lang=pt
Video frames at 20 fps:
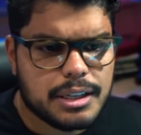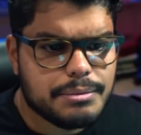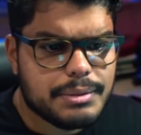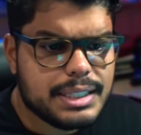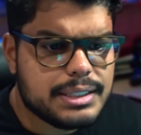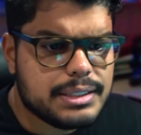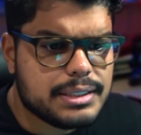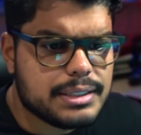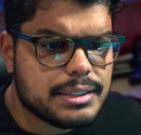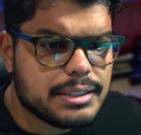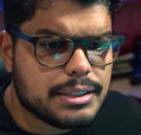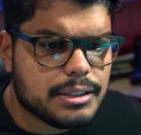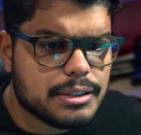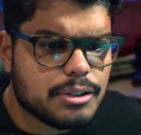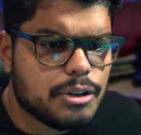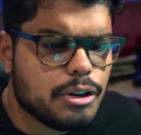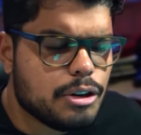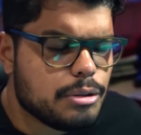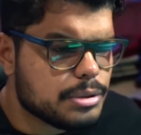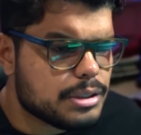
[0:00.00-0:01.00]
Mas
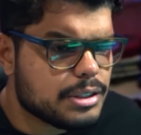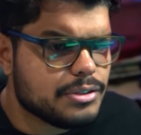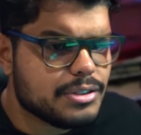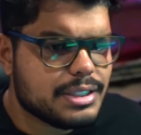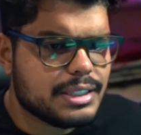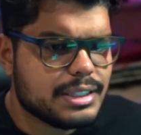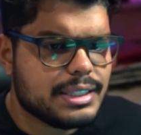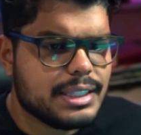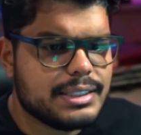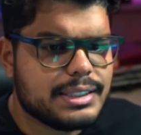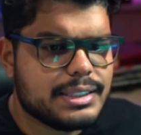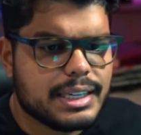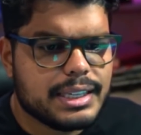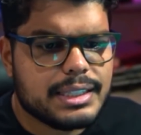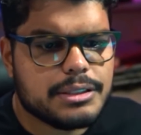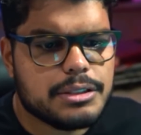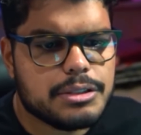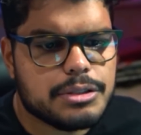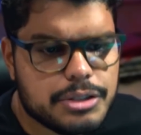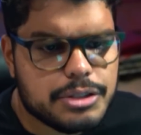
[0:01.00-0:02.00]
como se você está
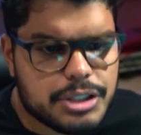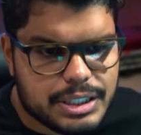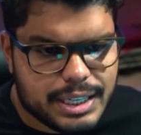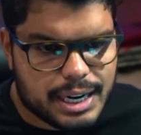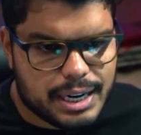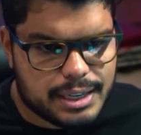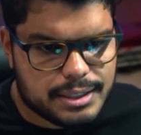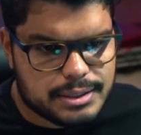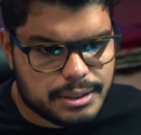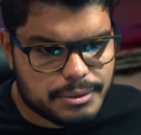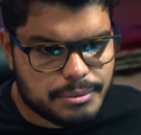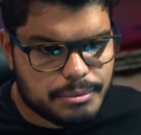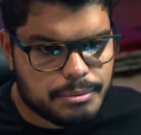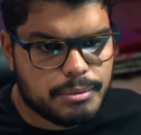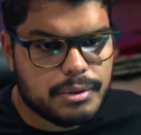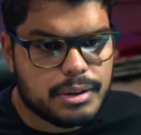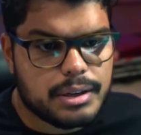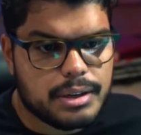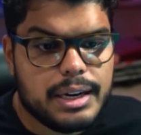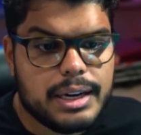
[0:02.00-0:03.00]
entregando isso de graça?
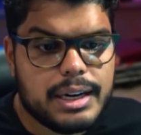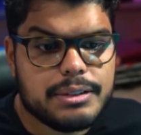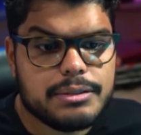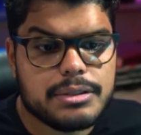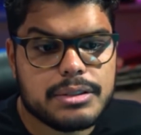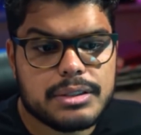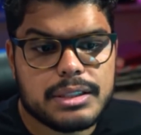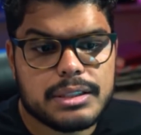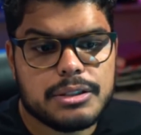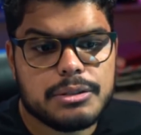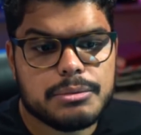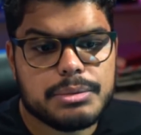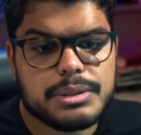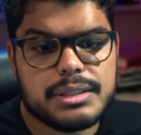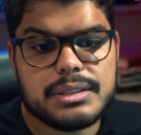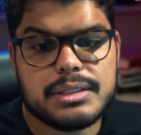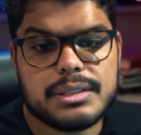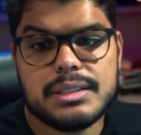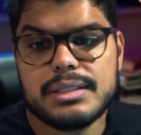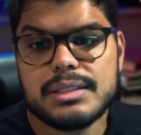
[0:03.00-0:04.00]
É, você não
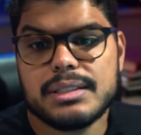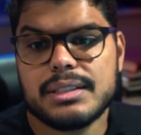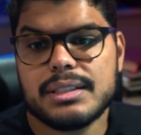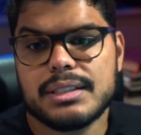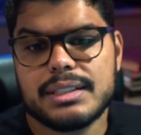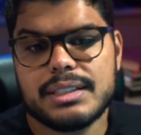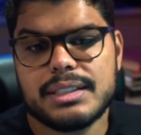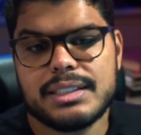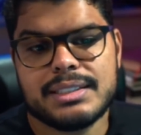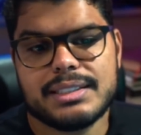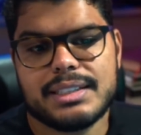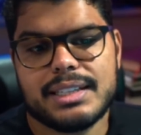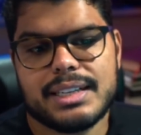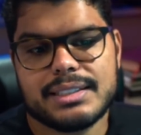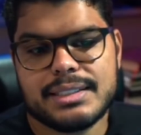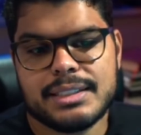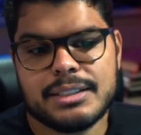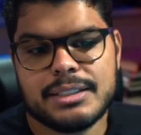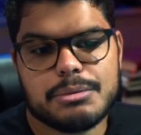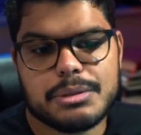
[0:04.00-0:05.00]
precisa
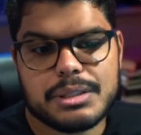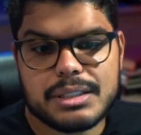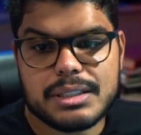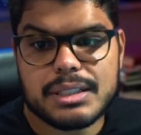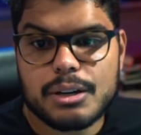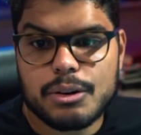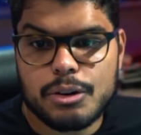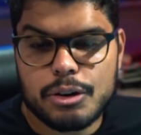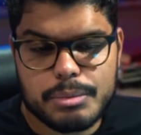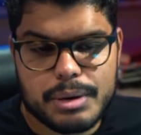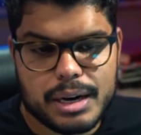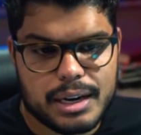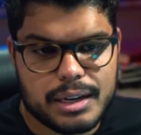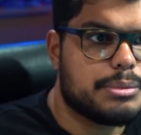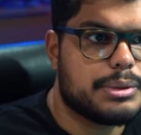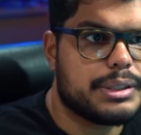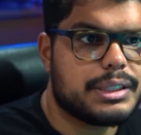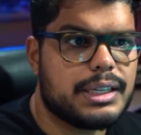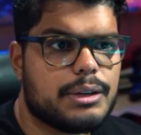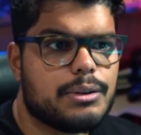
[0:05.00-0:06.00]
entregar, você não precisa cobrar.
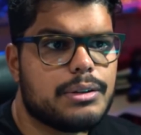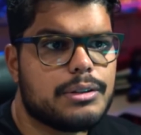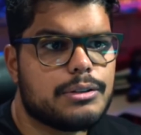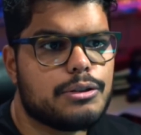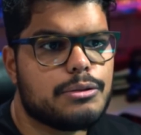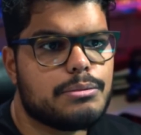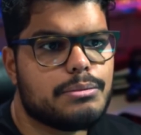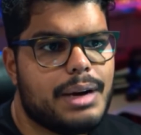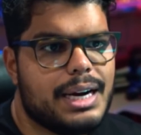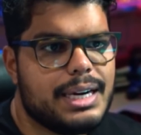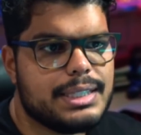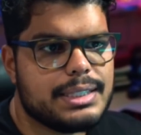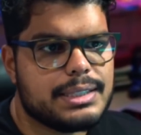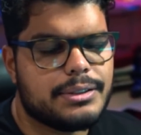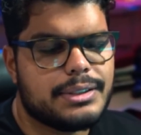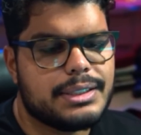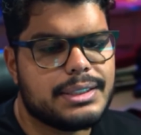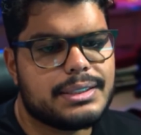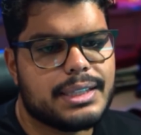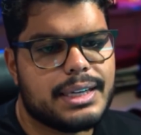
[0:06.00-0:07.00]
Porque quanto mais
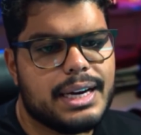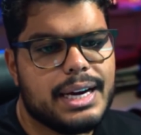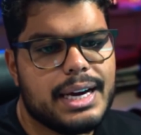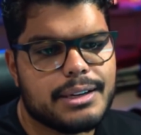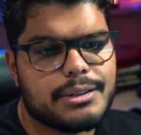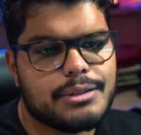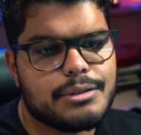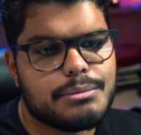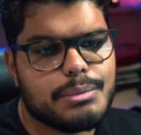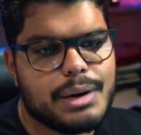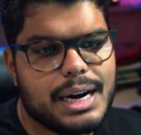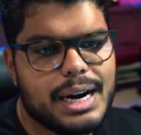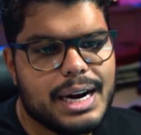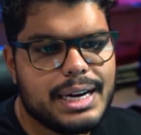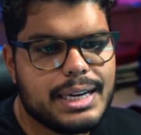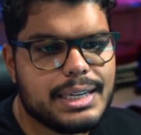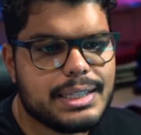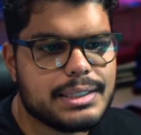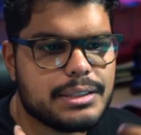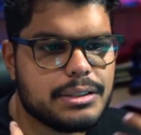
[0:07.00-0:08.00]
eu entrego,
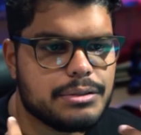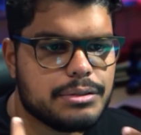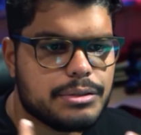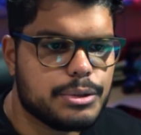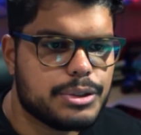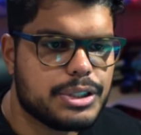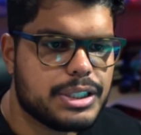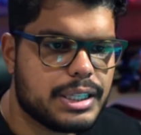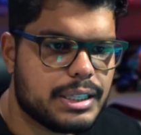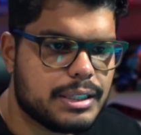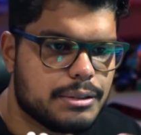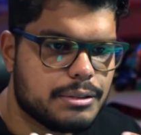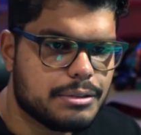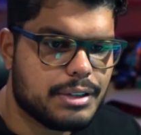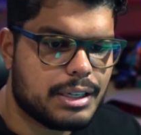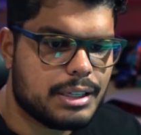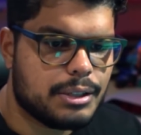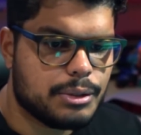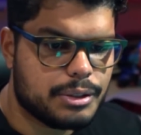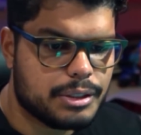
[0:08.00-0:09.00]
mais eu vou gerando
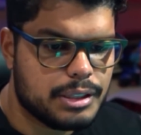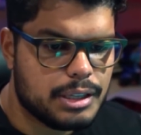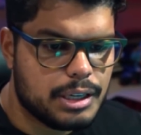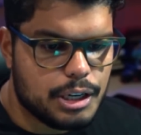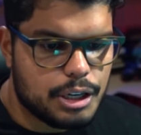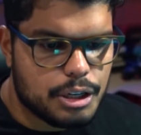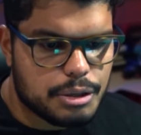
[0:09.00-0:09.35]
valor.